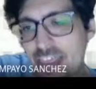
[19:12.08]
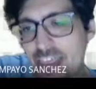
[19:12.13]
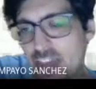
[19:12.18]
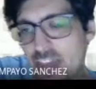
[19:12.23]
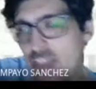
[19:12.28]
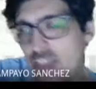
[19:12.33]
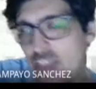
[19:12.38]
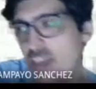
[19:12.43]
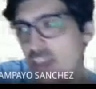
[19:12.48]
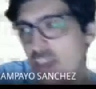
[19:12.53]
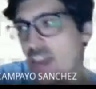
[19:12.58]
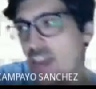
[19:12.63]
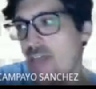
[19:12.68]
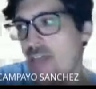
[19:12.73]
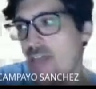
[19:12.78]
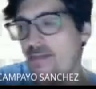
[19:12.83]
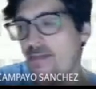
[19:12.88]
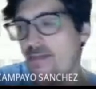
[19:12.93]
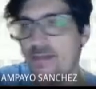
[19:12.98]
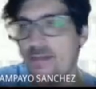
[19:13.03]
la izquierda.
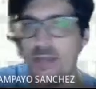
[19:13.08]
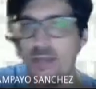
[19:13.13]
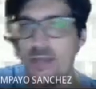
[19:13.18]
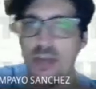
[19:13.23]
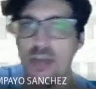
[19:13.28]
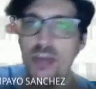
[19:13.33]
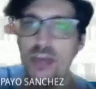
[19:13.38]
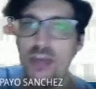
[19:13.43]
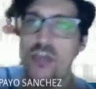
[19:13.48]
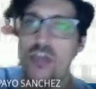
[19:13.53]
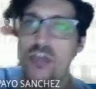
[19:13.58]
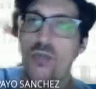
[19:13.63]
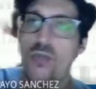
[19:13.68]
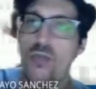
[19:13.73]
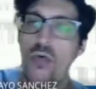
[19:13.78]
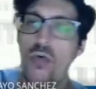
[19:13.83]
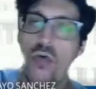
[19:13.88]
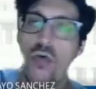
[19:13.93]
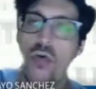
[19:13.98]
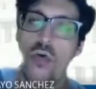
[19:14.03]
Es
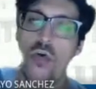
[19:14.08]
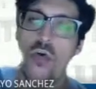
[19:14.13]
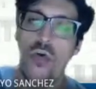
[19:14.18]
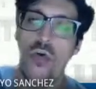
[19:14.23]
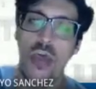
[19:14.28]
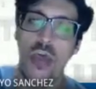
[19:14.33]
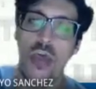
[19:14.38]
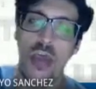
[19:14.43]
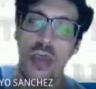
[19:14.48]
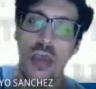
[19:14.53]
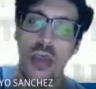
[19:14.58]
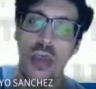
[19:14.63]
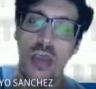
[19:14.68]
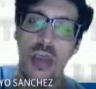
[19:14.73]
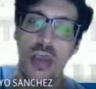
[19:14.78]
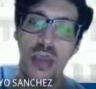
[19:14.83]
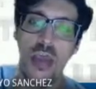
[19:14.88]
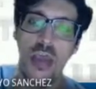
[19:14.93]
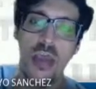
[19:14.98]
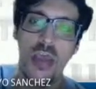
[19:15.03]
como
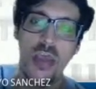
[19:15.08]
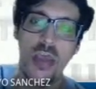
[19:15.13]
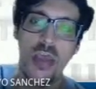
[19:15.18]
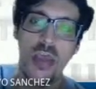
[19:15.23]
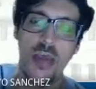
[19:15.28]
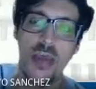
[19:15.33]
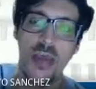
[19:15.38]
eh,